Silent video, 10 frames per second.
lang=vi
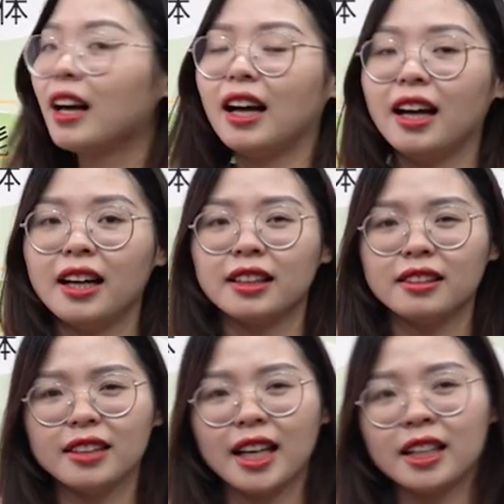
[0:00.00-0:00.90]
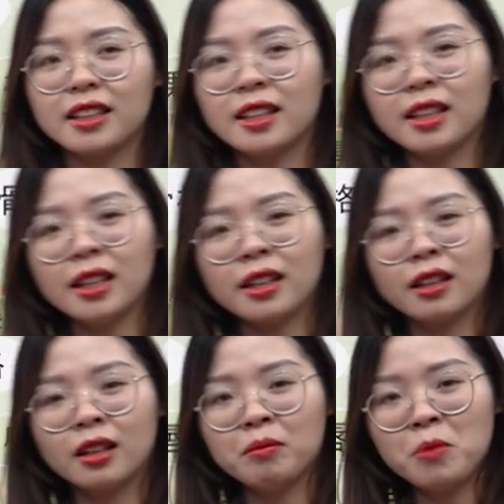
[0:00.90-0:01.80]
à, Từ này thì khi
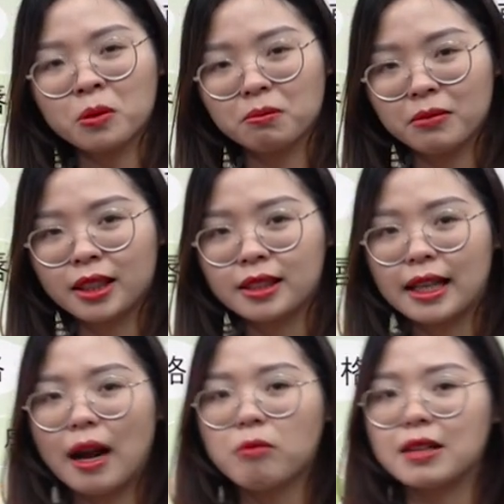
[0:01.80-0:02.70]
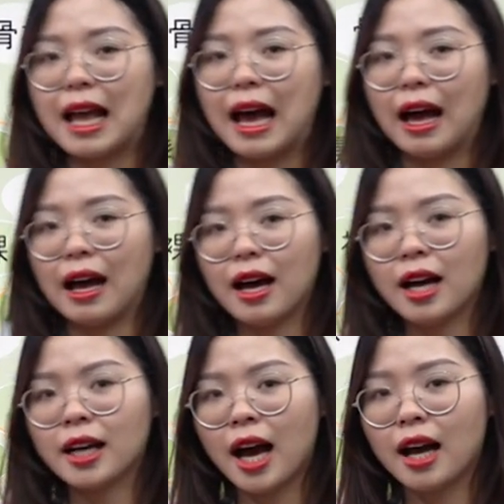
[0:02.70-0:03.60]
đứng một mình sẽ đọc là
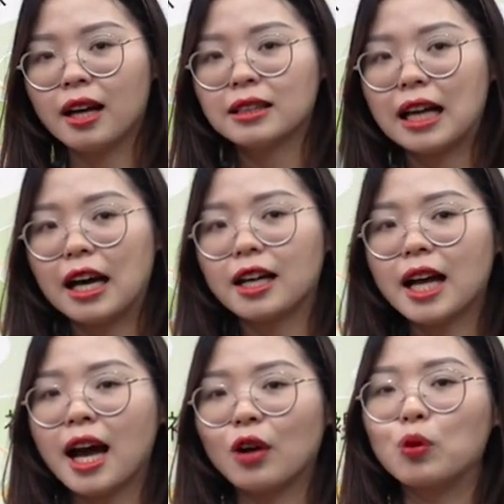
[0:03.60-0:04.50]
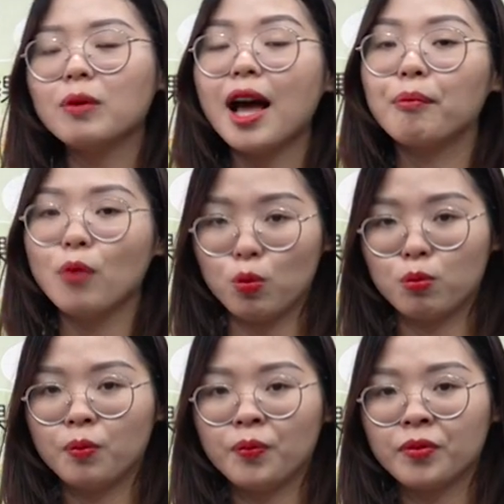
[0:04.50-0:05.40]
hara Hara cũng là bụng
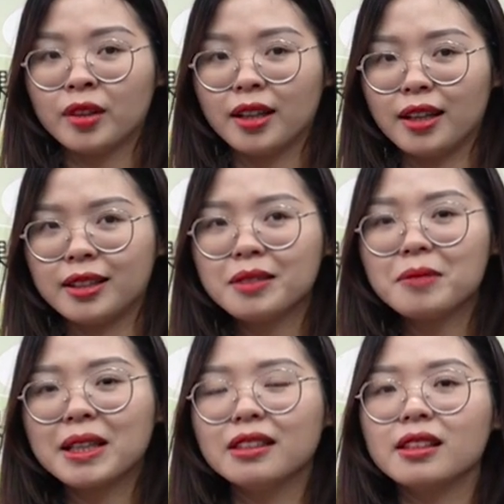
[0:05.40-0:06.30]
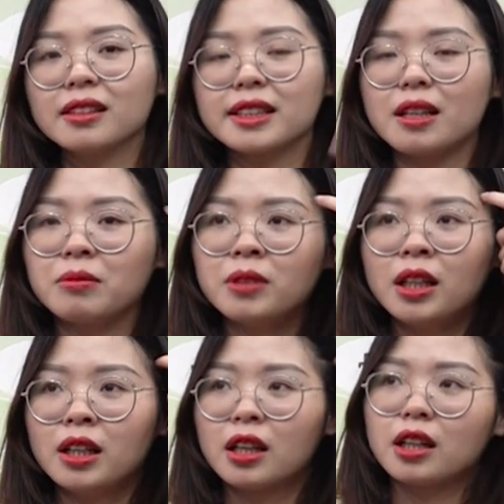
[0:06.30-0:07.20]
à, Nhưng mà bình thường thì trong
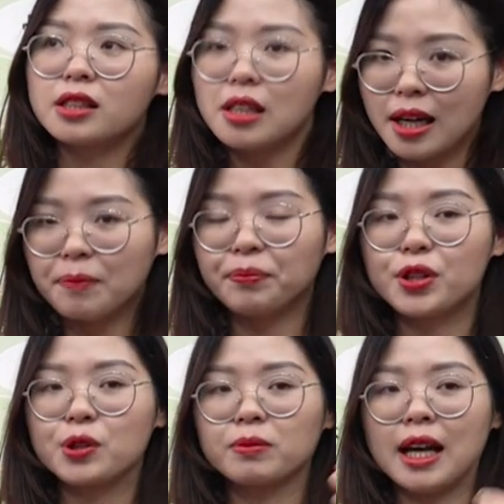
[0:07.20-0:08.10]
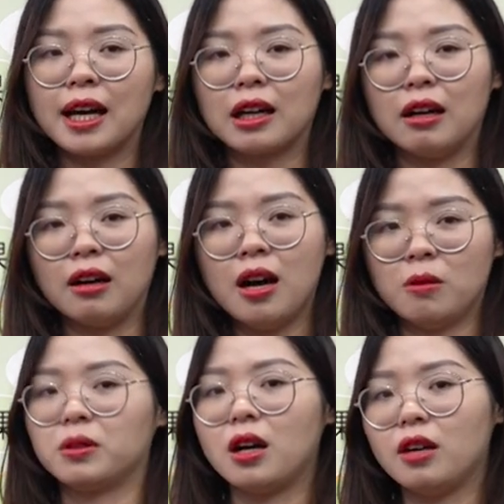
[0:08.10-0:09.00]
sơ cấp thì chúng ta có
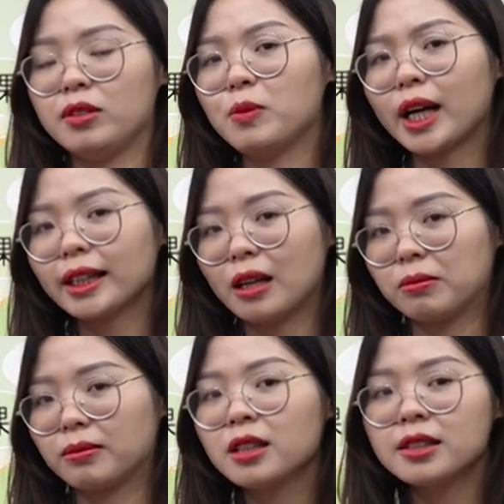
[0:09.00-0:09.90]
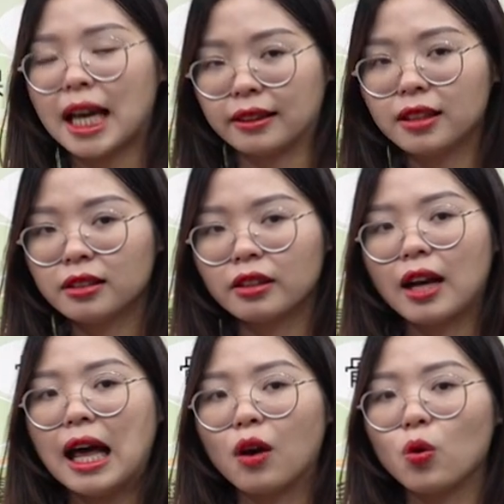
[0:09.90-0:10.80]
học nó với một cách đọc đơn giản hơn đó
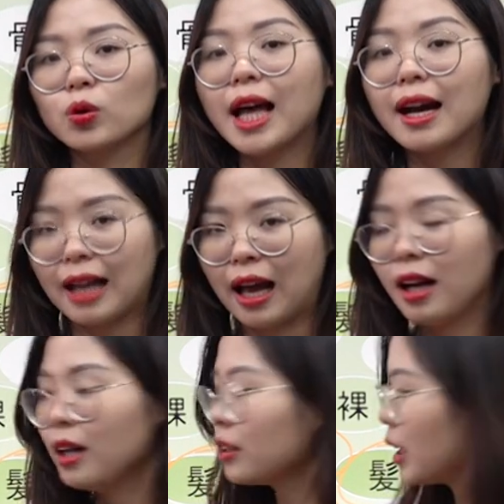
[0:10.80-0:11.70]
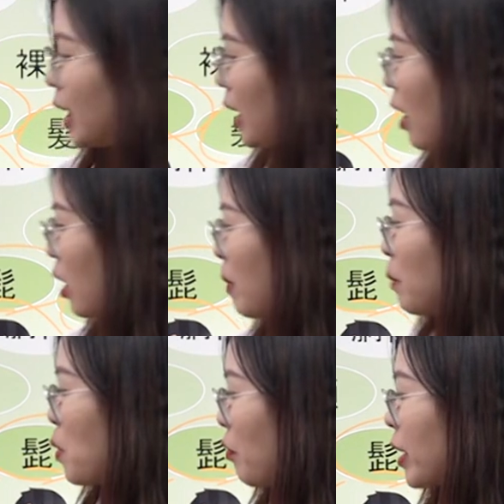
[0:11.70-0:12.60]
là onaka thì khi đó nó bắt
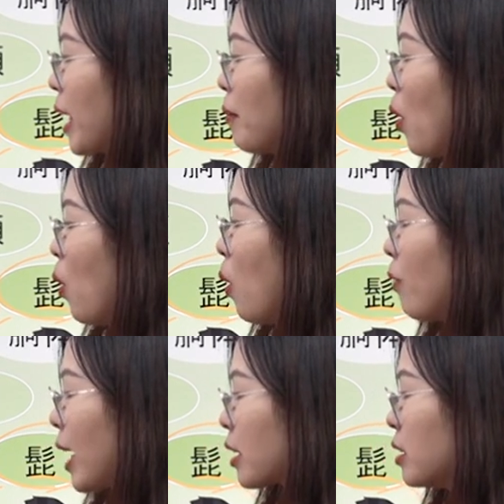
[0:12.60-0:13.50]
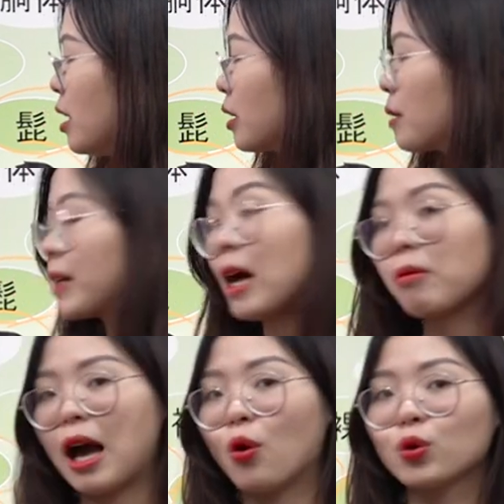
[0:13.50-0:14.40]
buộc phải thêm o vào đằng trước thì mới đọc
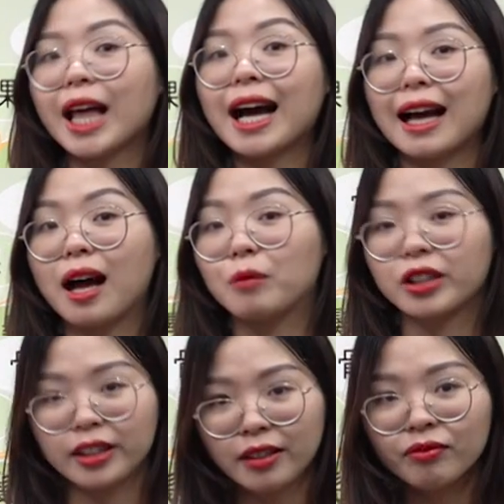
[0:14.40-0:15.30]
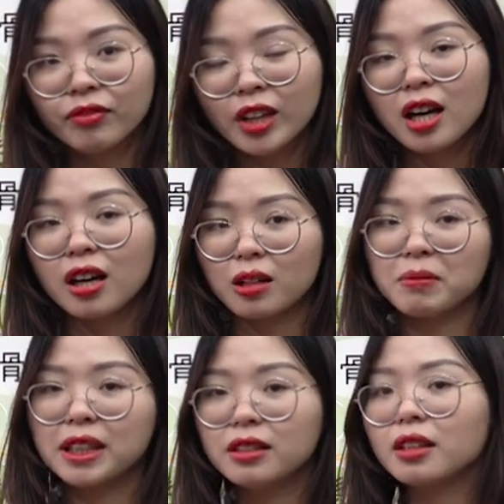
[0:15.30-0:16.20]
là onaka mọi người nhé còn
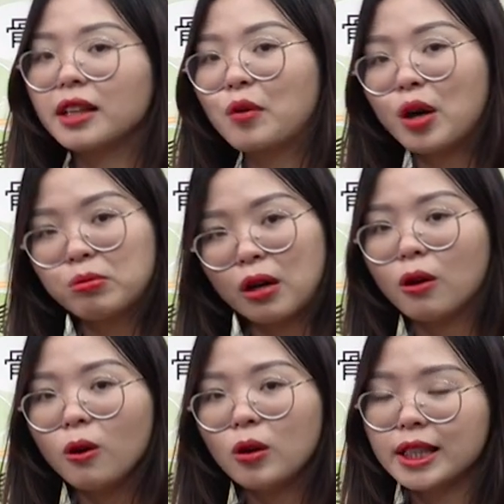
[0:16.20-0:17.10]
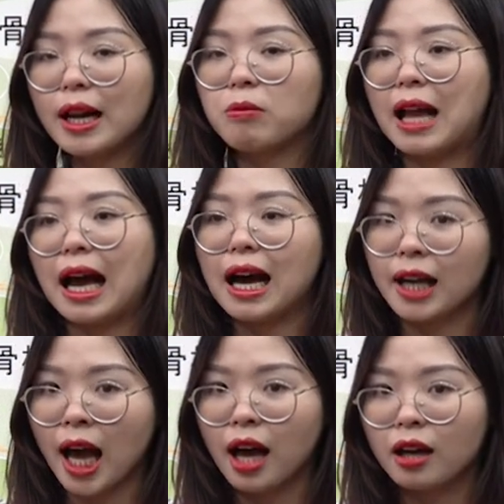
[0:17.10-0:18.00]
bình thường nếu không có o sẽ đọc là
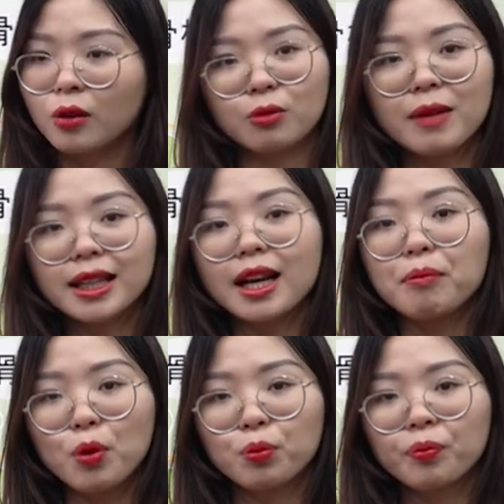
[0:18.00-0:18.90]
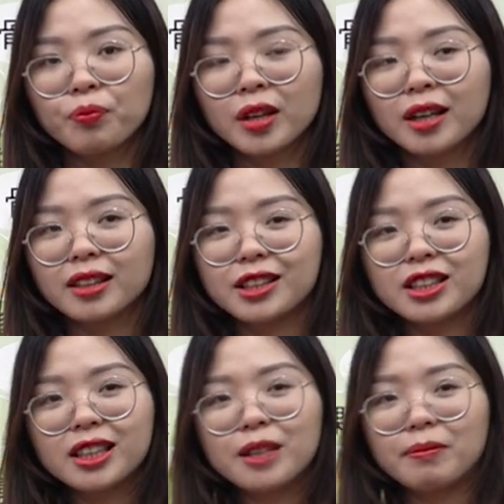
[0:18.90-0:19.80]
hara cũng mang nghĩa là bụng thì
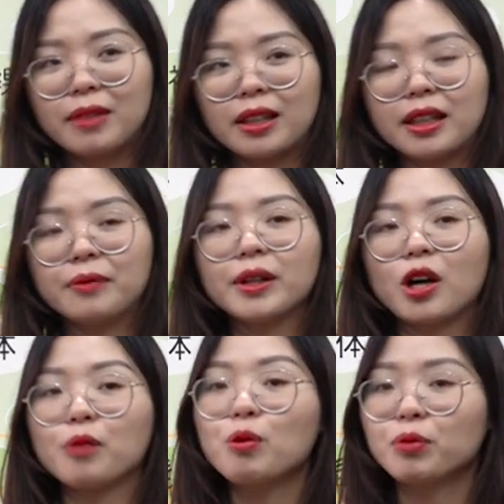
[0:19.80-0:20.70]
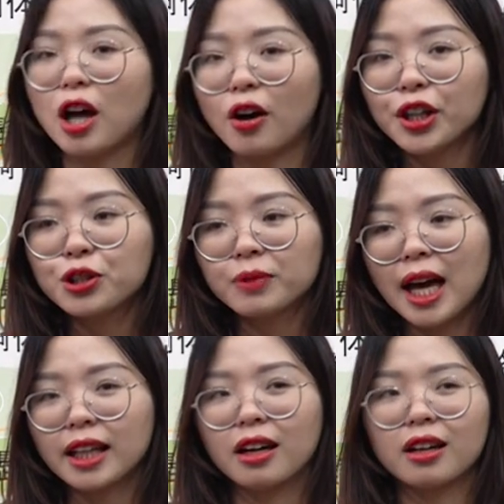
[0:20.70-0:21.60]
trường hợp là nếu mà nói bụng đói chúng ta
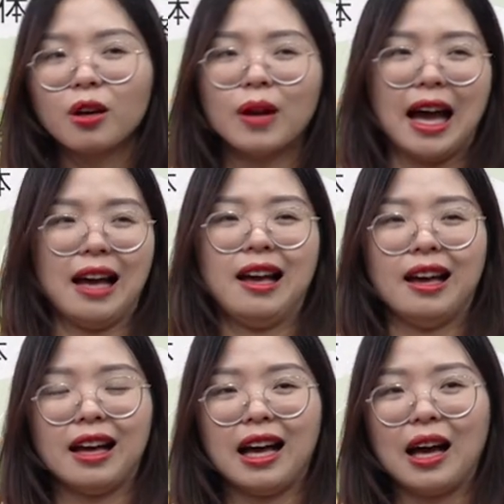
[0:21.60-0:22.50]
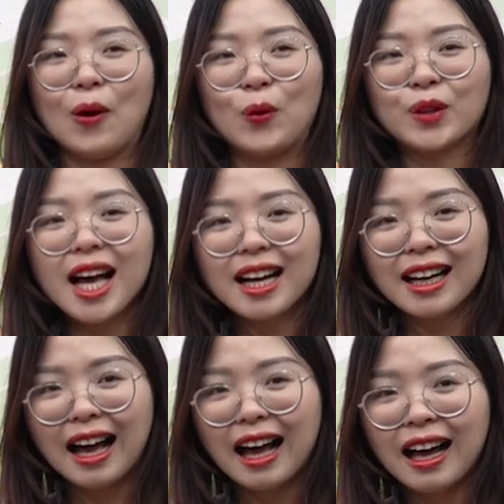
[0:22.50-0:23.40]
hay có câu là à,
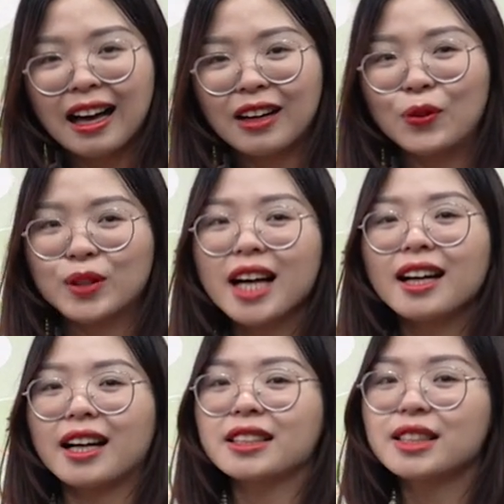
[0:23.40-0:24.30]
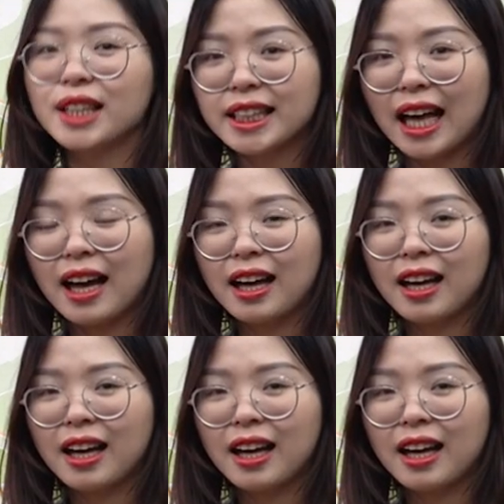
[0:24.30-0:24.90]
onaka onaka ga suita